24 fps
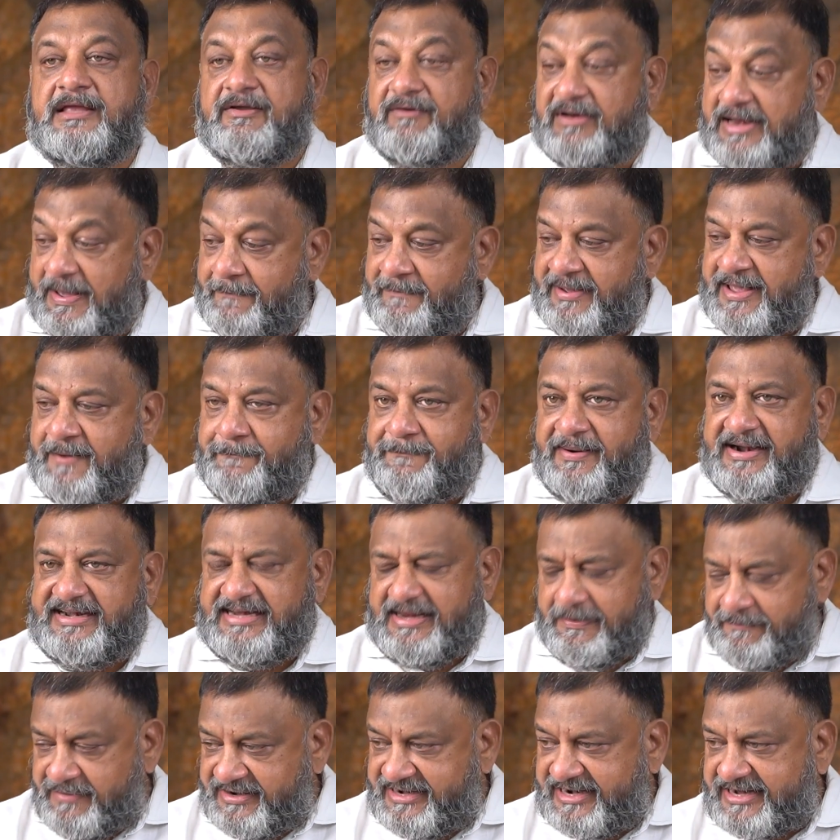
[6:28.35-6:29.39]
ఇవాళ ఎంఐఎం
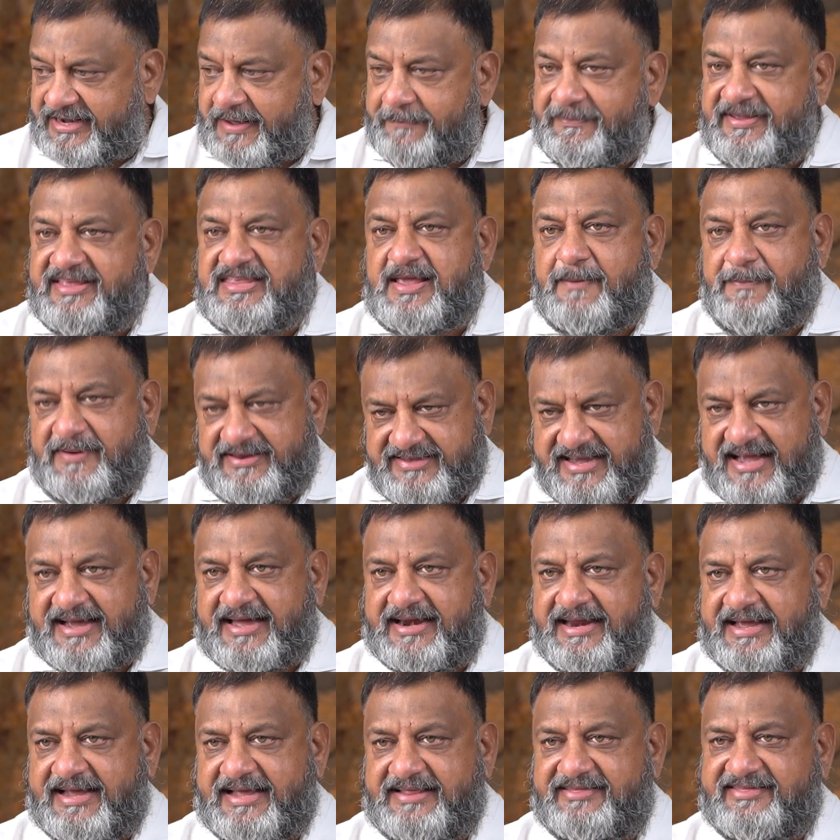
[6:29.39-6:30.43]
పార్టీ ఇమీడియట్గా బీజేపీ
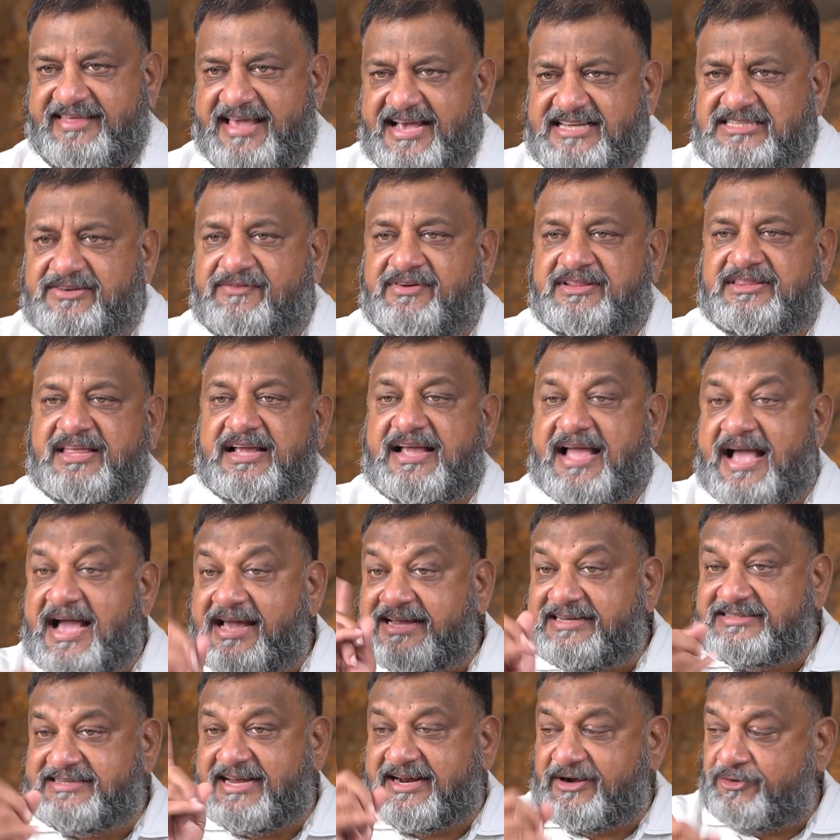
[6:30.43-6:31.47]
సంకనెక్కి దేశం అంతా
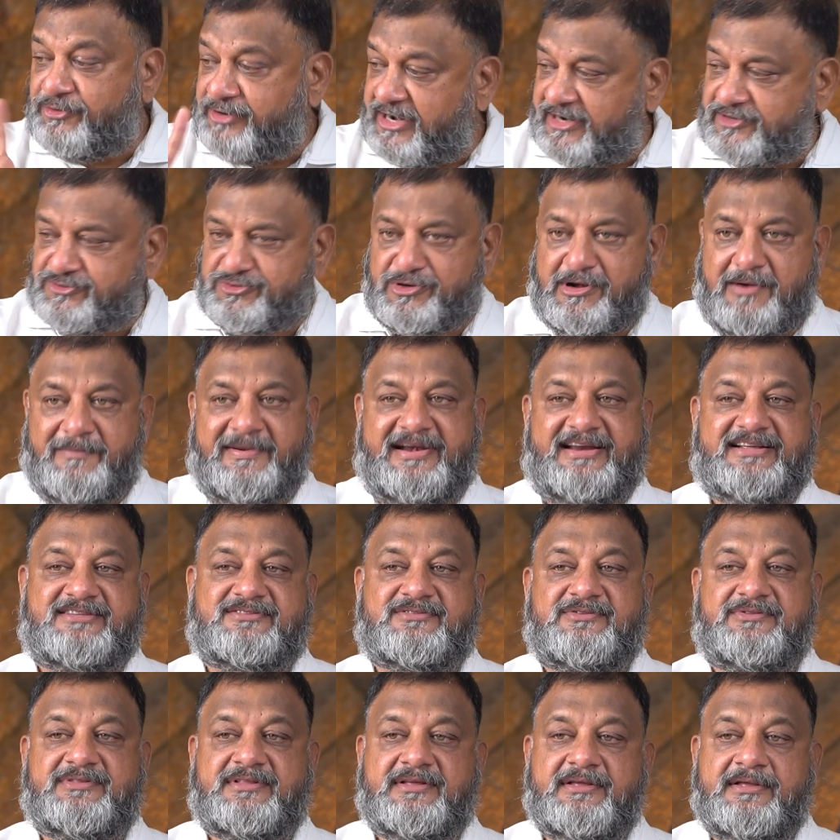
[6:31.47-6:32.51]
కాంగ్రెస్ ఎక్కడుంటే అక్కడ చొట్లు
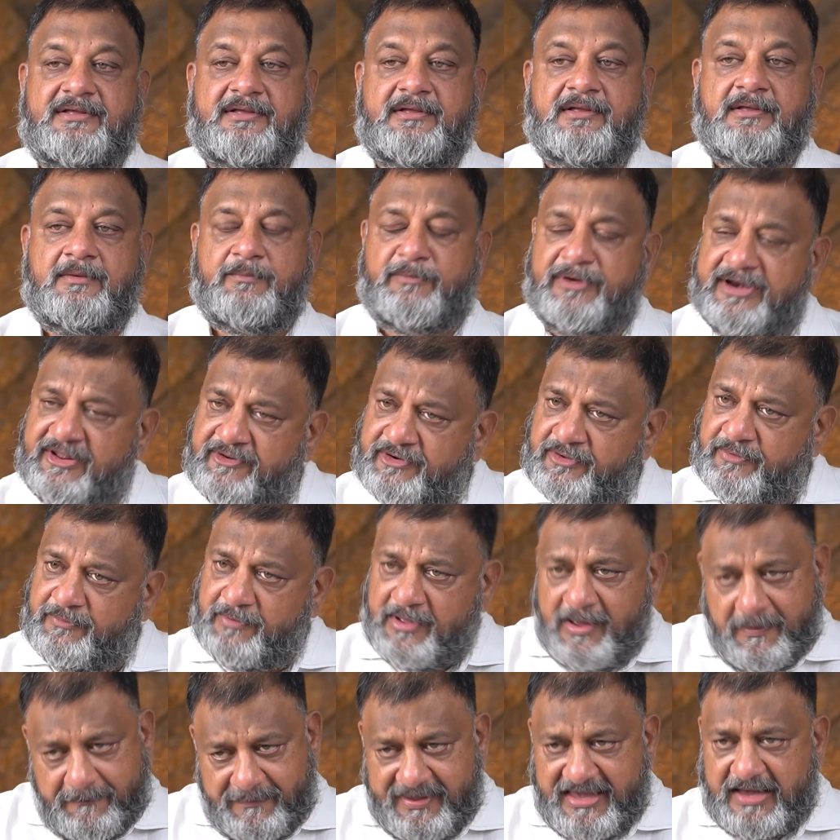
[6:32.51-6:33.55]
పెట్టేస్తుంది పోనీ ఏమైనా
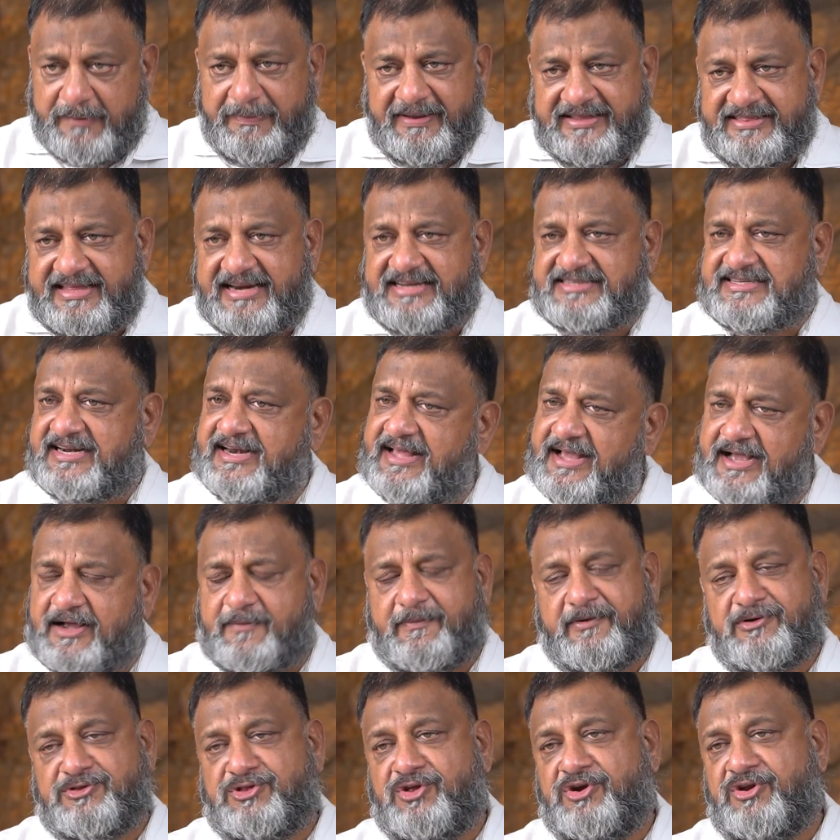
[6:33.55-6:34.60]
పీకి పందిరేసాడా
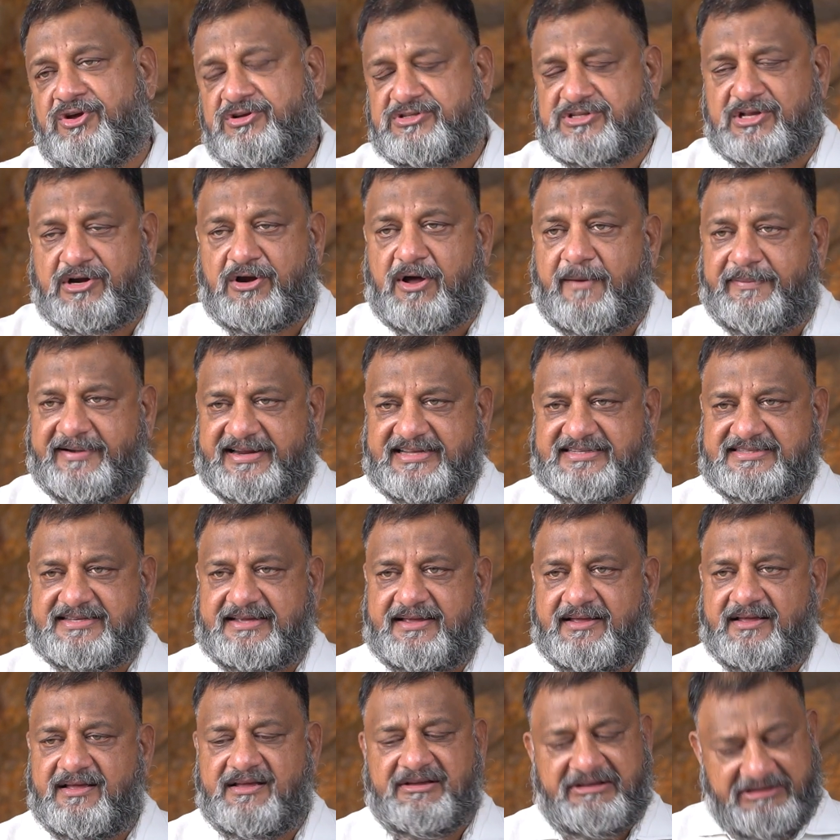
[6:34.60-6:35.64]
అభివృద్ధి నియోజకం
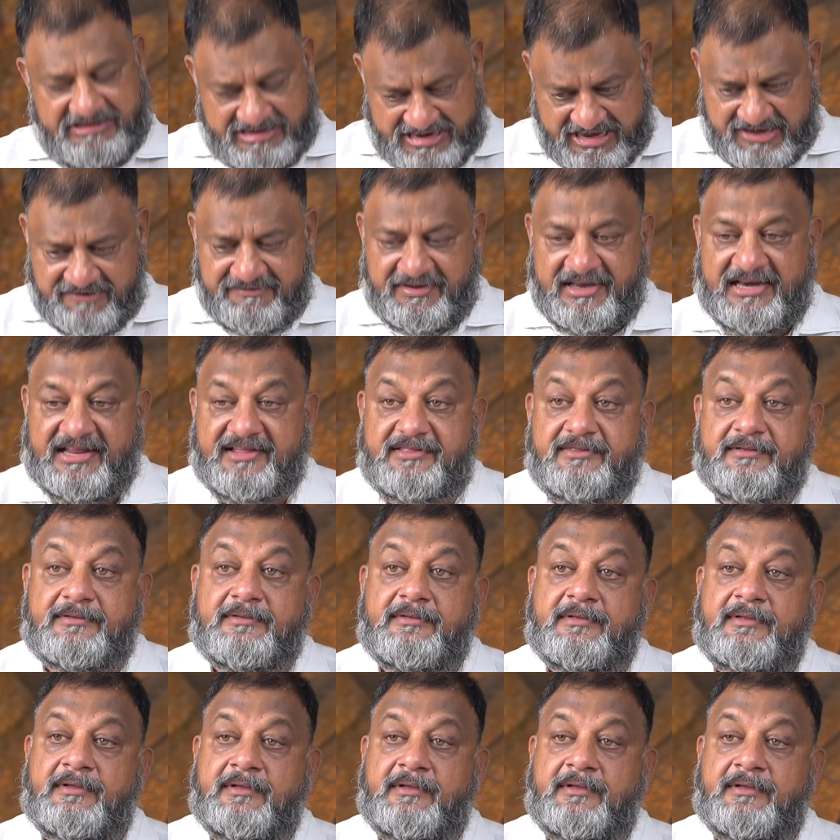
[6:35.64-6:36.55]
లోపటేసి ఏమీ లేదు